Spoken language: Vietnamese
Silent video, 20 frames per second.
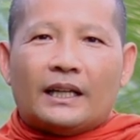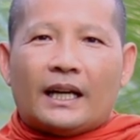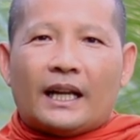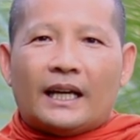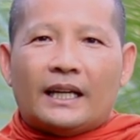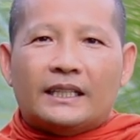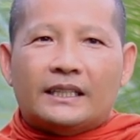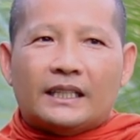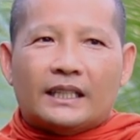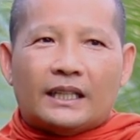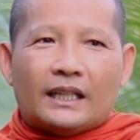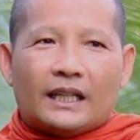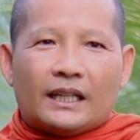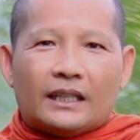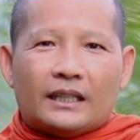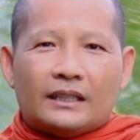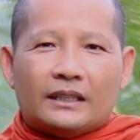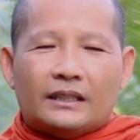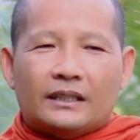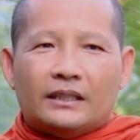đây trên
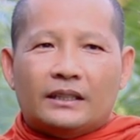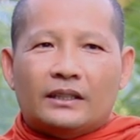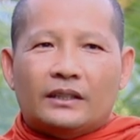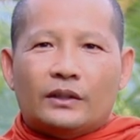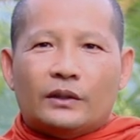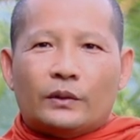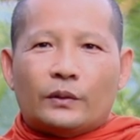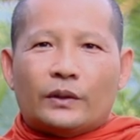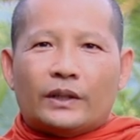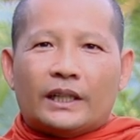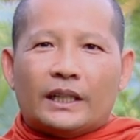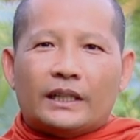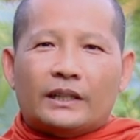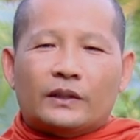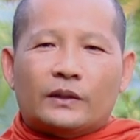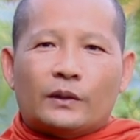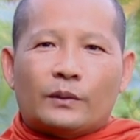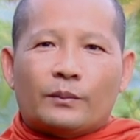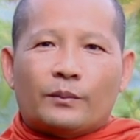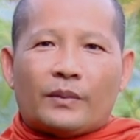nè ruột nơi
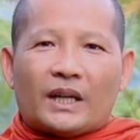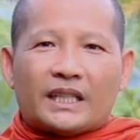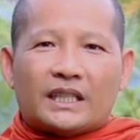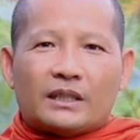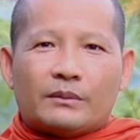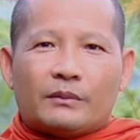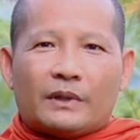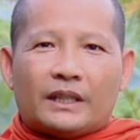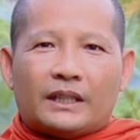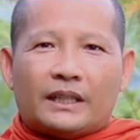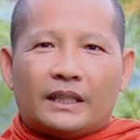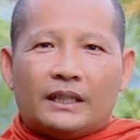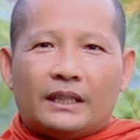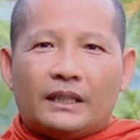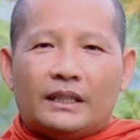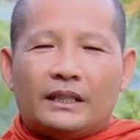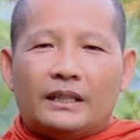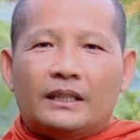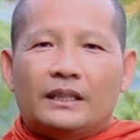nông phải chở bón đó